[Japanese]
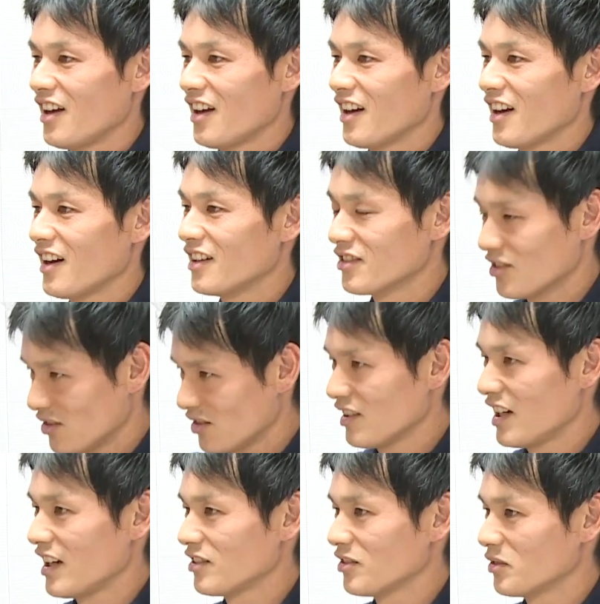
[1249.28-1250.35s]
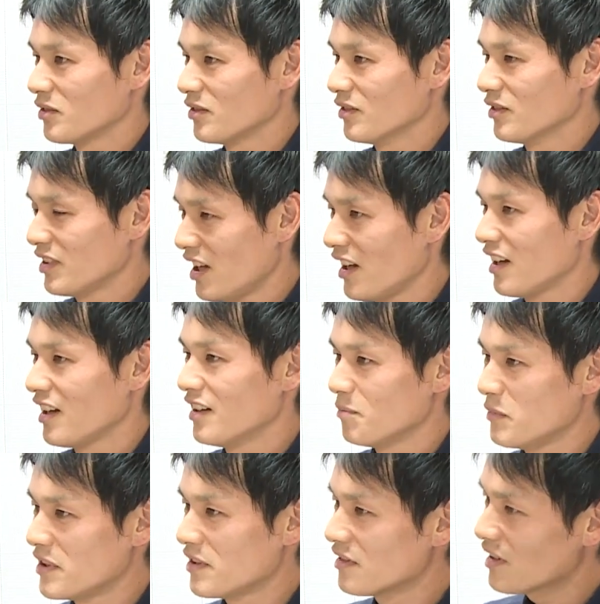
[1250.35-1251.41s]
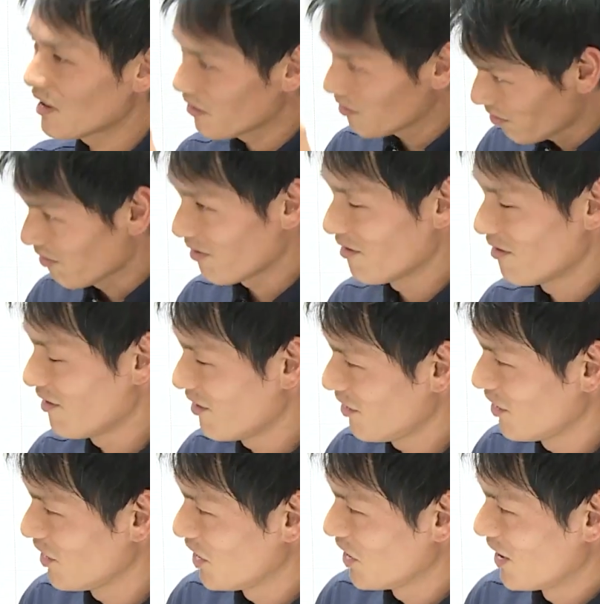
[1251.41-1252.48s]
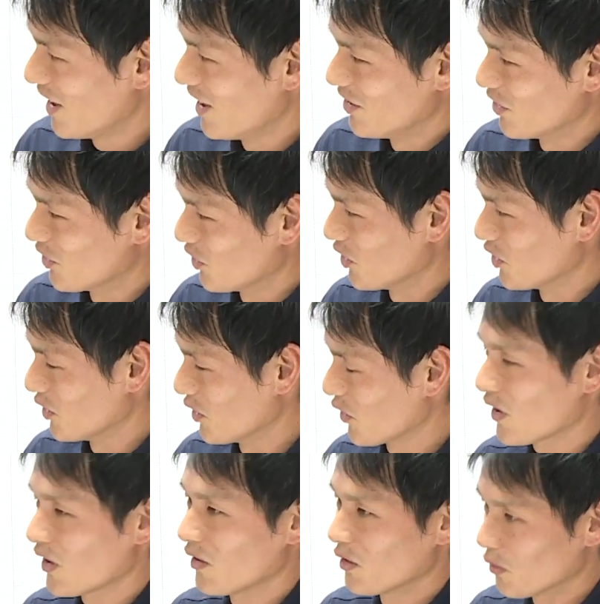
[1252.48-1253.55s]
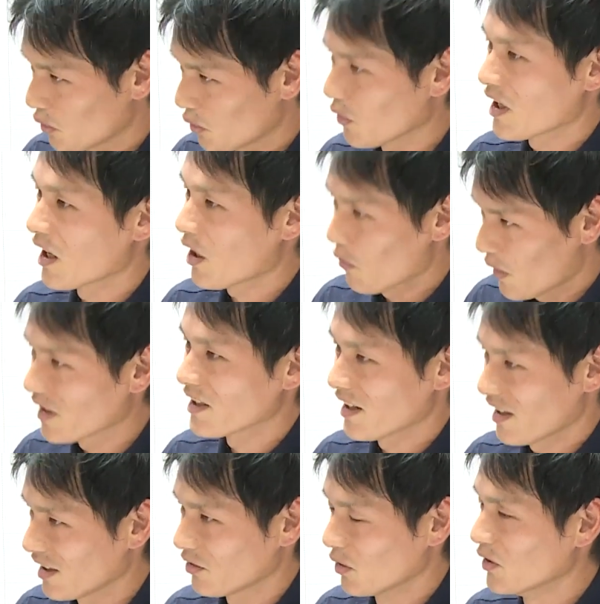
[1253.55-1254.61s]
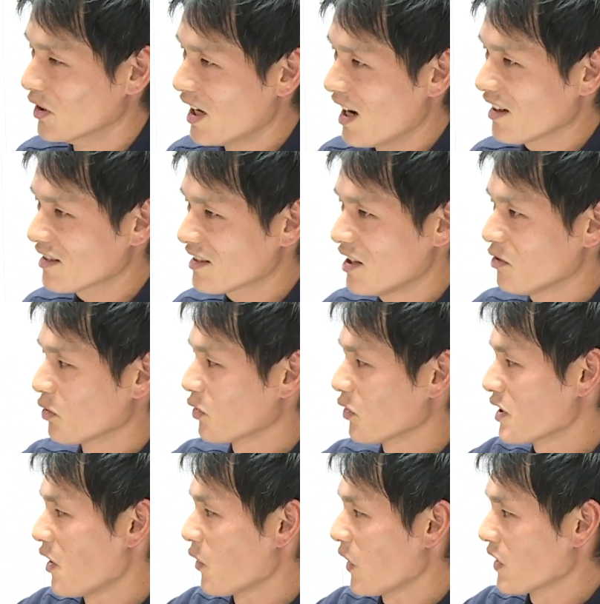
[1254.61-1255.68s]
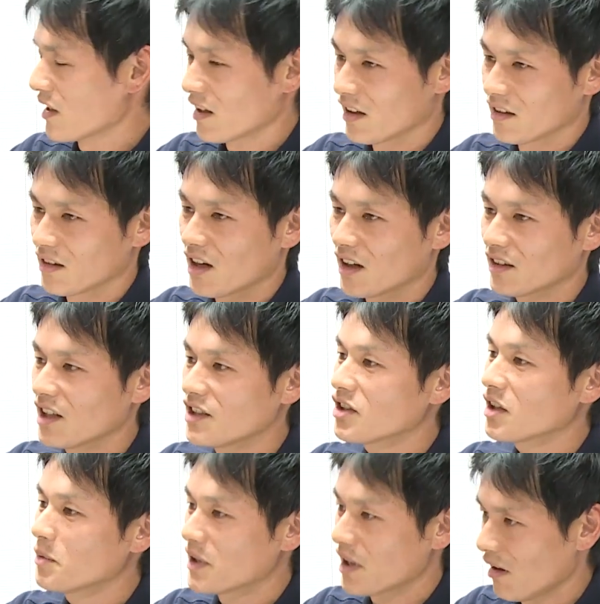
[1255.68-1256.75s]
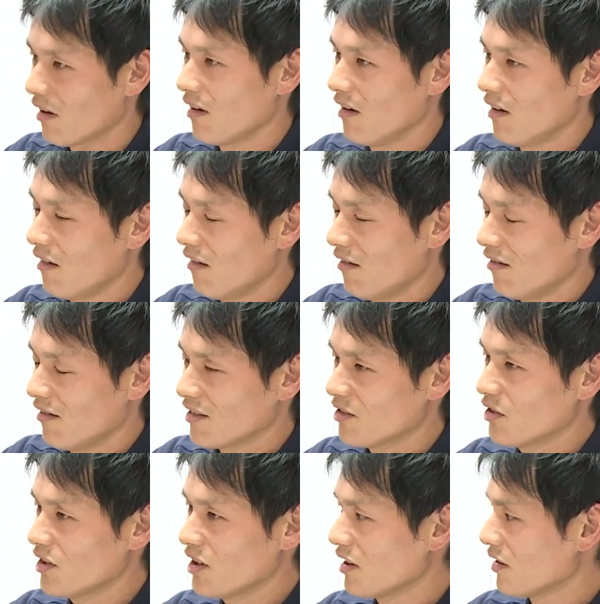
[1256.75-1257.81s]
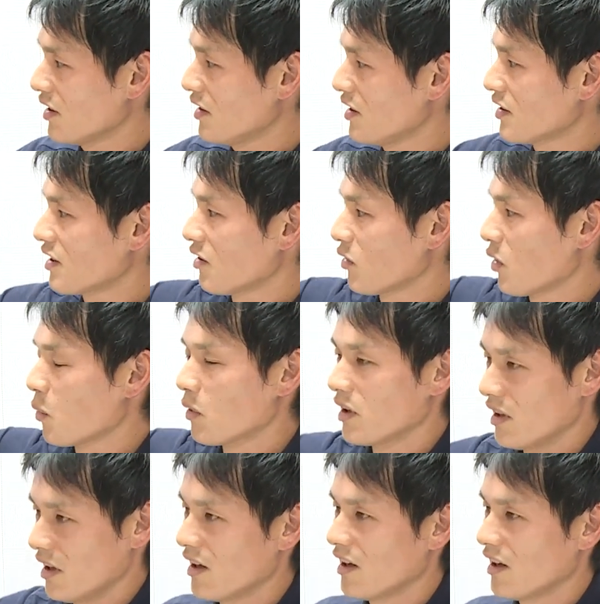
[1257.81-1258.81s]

ん、あので水菜のあのお父さんかお母さんか、白菜のお父さんお母さんかで合体しちゃったみたいでそれで出てきたのはこれで